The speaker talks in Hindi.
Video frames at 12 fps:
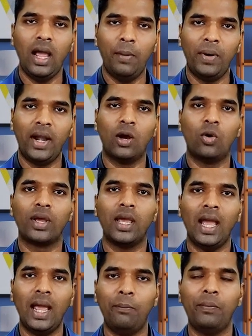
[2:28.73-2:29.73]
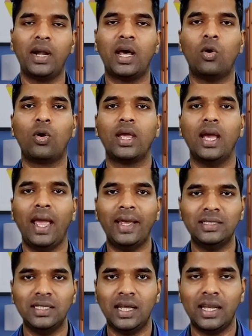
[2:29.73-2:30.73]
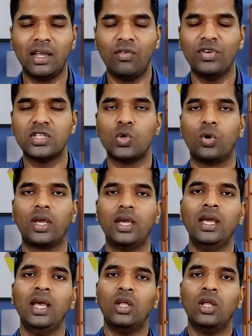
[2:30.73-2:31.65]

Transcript: एपेडा हो गया एमपेडा हो गया इंजीनियरिंग ईपीसी e हो गई